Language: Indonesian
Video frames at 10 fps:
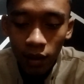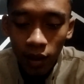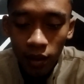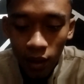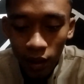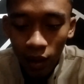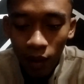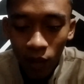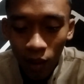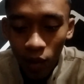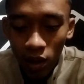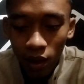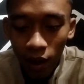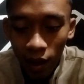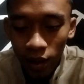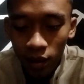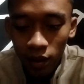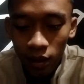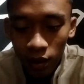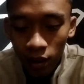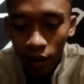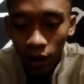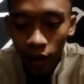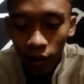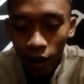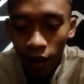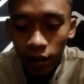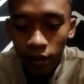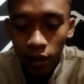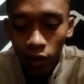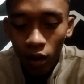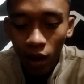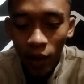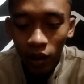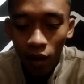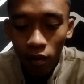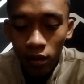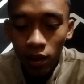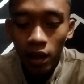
saja dalam 16 laga di tantangan DC turnamen tahun